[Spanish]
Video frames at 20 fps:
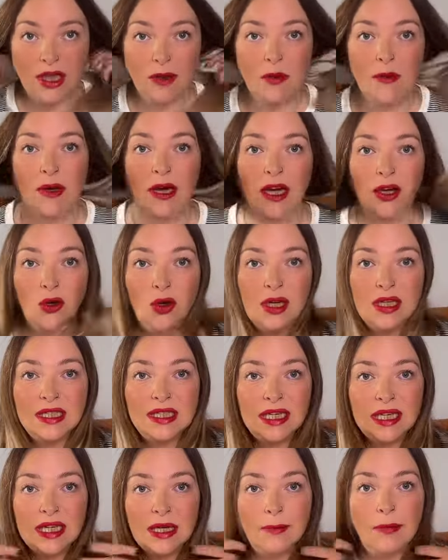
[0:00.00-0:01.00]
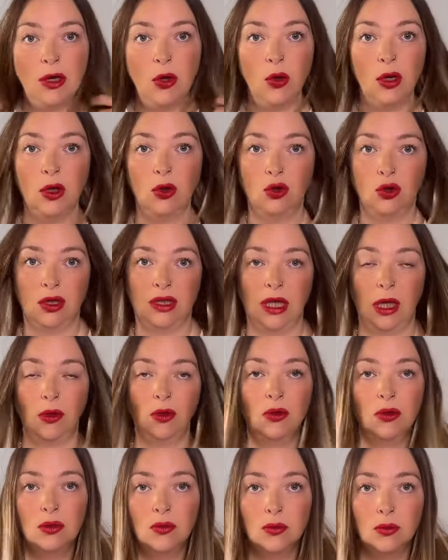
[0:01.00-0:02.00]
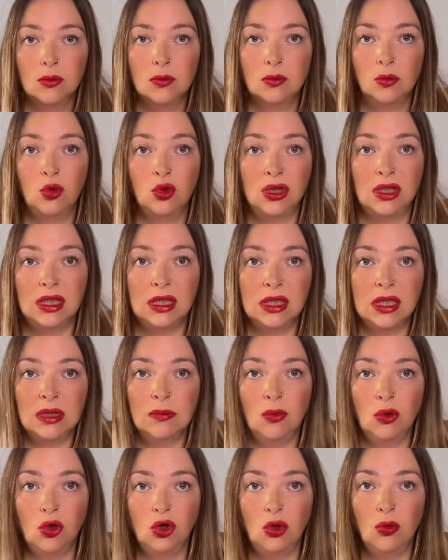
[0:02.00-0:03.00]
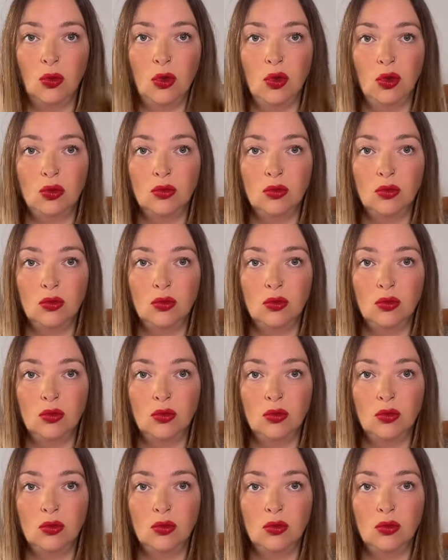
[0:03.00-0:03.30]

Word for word: me imagino que sí, que me lo he cortado muchísimo, como,